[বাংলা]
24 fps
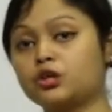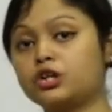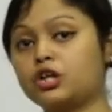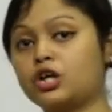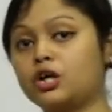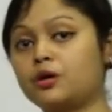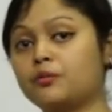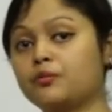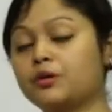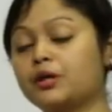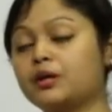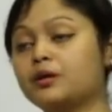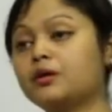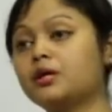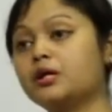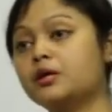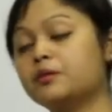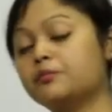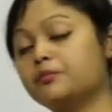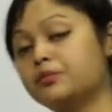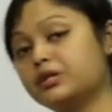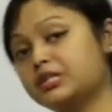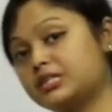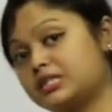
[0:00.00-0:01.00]
করতে হবে
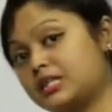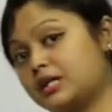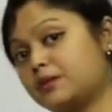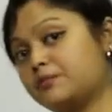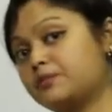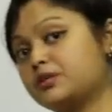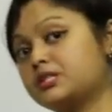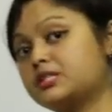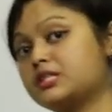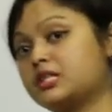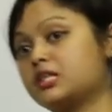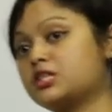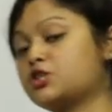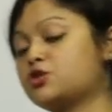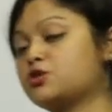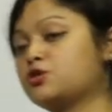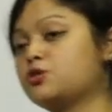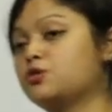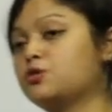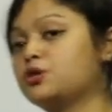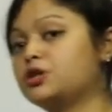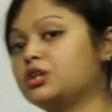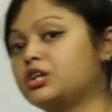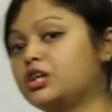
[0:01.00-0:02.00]
বিচার বিশ্লেষণ
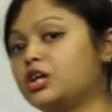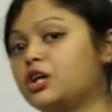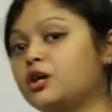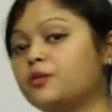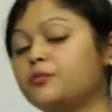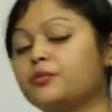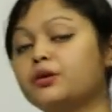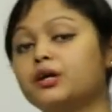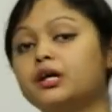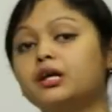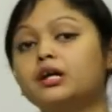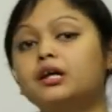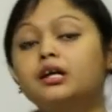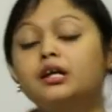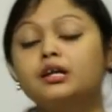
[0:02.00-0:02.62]
করতে হবে